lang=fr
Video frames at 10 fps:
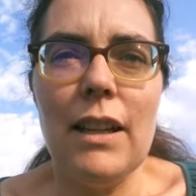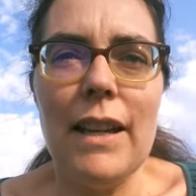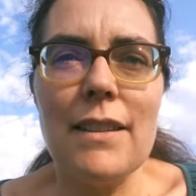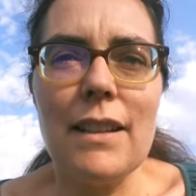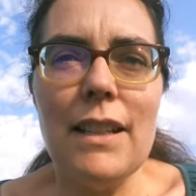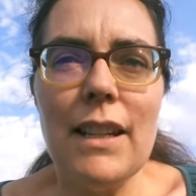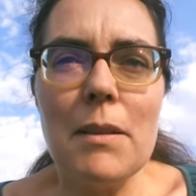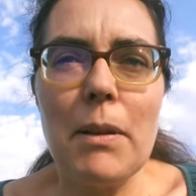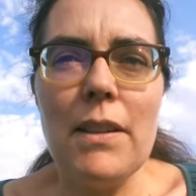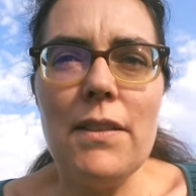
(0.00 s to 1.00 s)
être claire
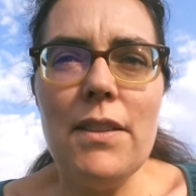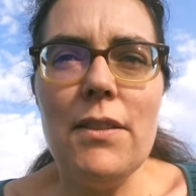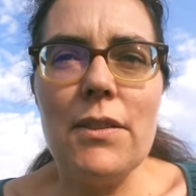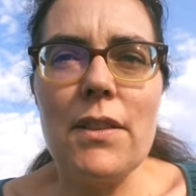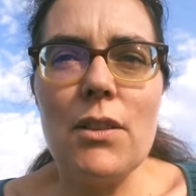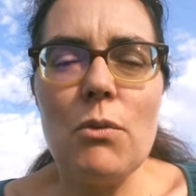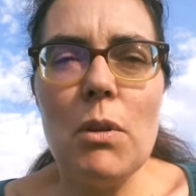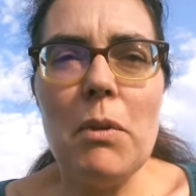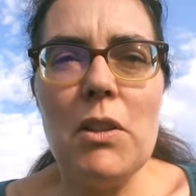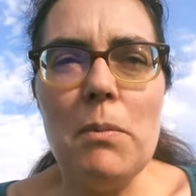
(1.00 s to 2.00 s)
et précise dans ses
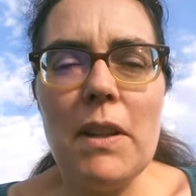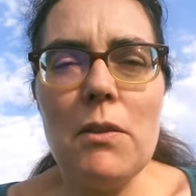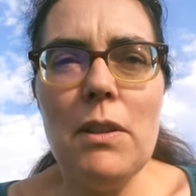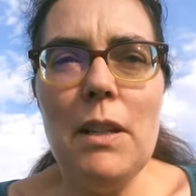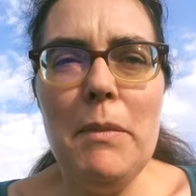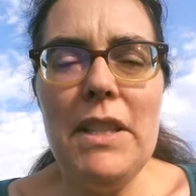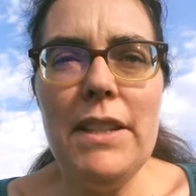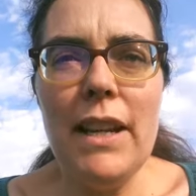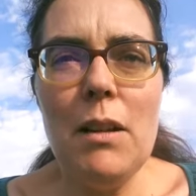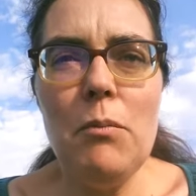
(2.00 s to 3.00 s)
souhaits auprès du personnel
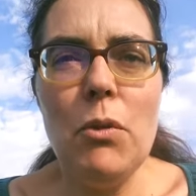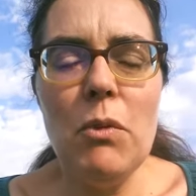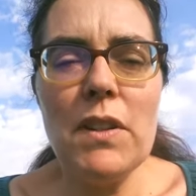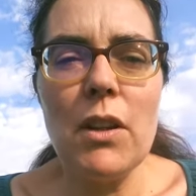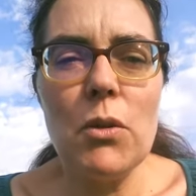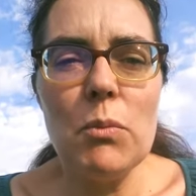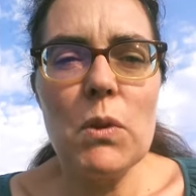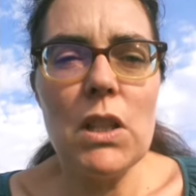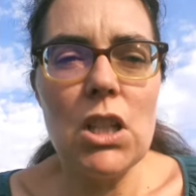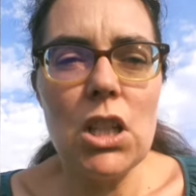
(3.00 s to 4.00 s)
médical, pour moi ça
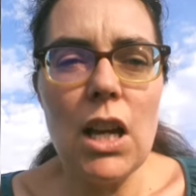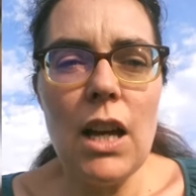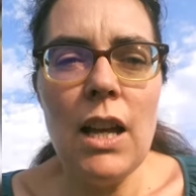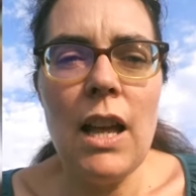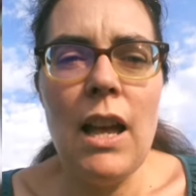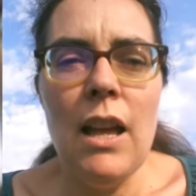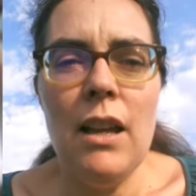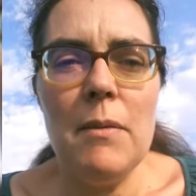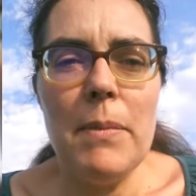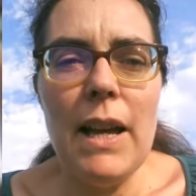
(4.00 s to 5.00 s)
commence déjà
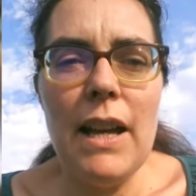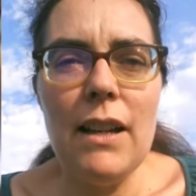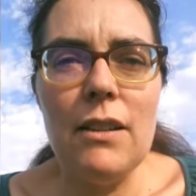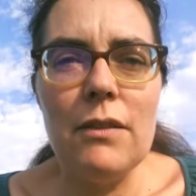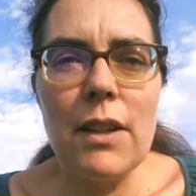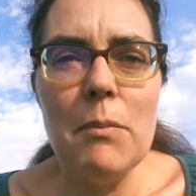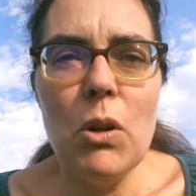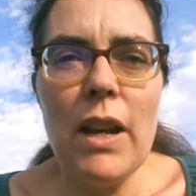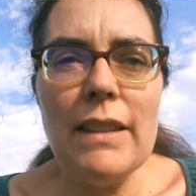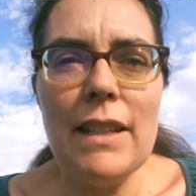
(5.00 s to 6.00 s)
par euh,
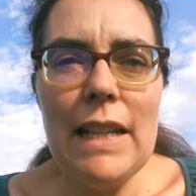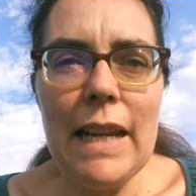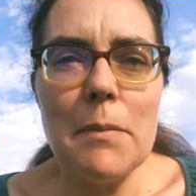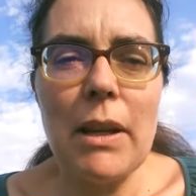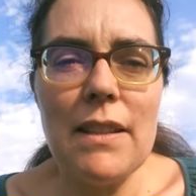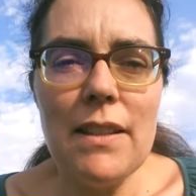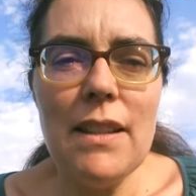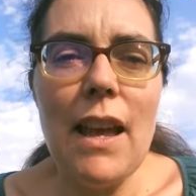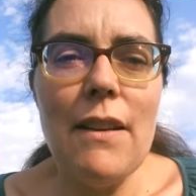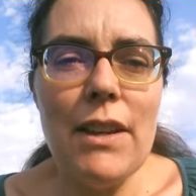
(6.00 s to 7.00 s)
vraiment être claire et
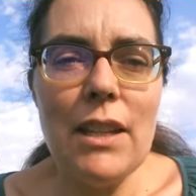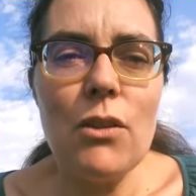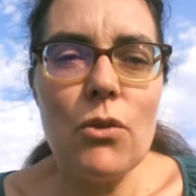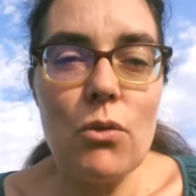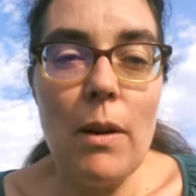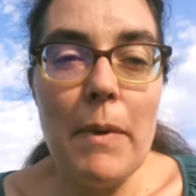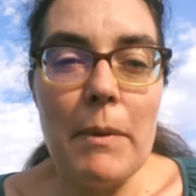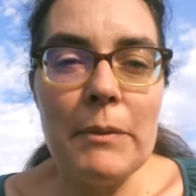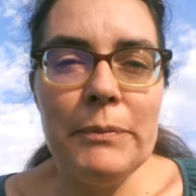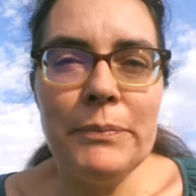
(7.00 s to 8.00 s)
précise avec
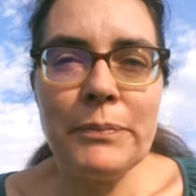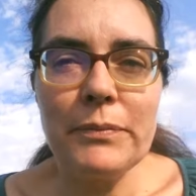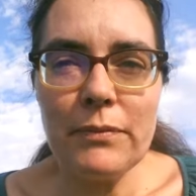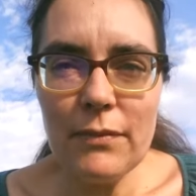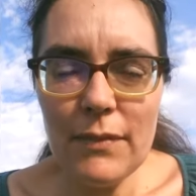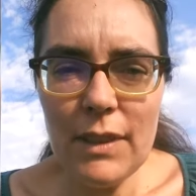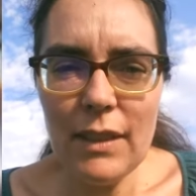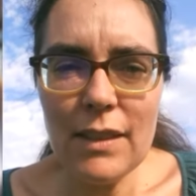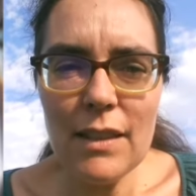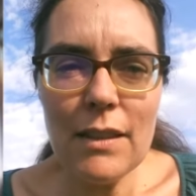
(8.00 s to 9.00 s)
soi-même.
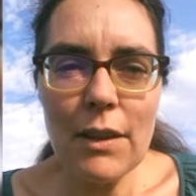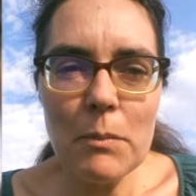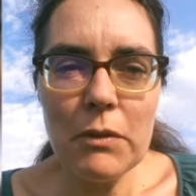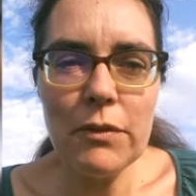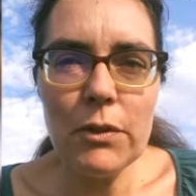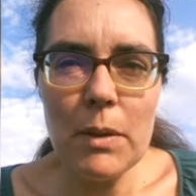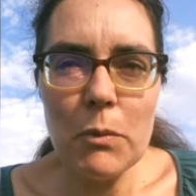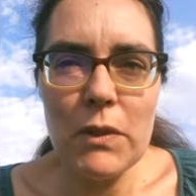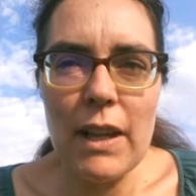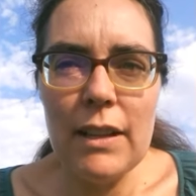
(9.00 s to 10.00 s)
Ça c'est vraiment
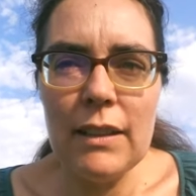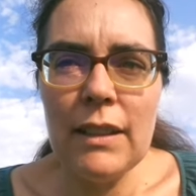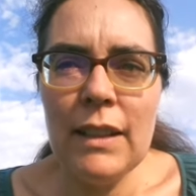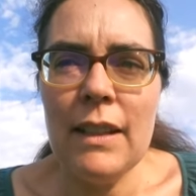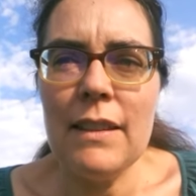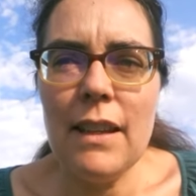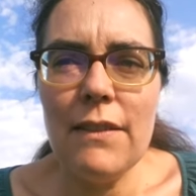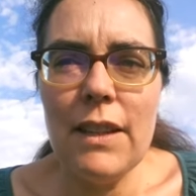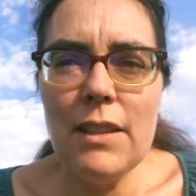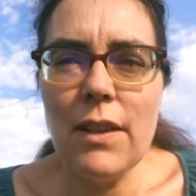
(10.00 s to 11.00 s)
fondamental. Ça
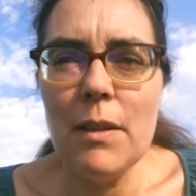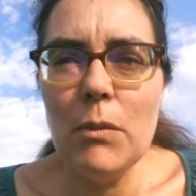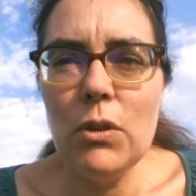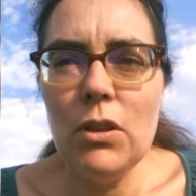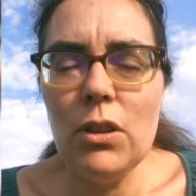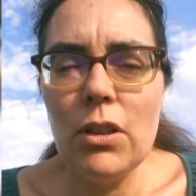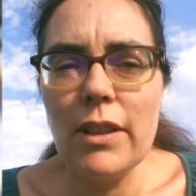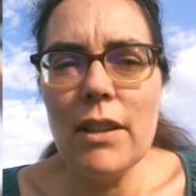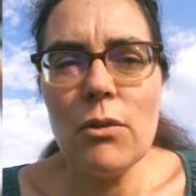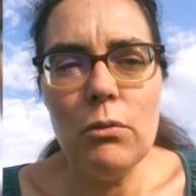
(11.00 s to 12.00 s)
va être vraiment
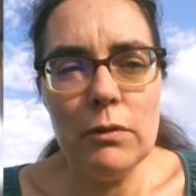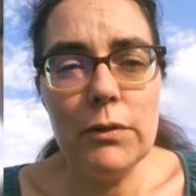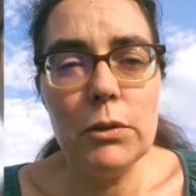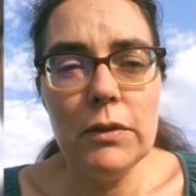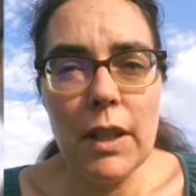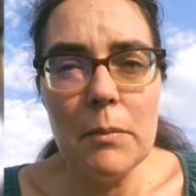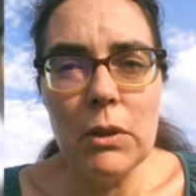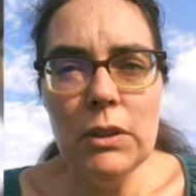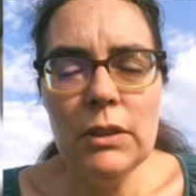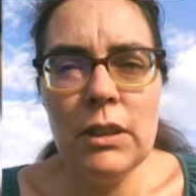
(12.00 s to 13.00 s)
qu'est-ce qu'on veut vraiment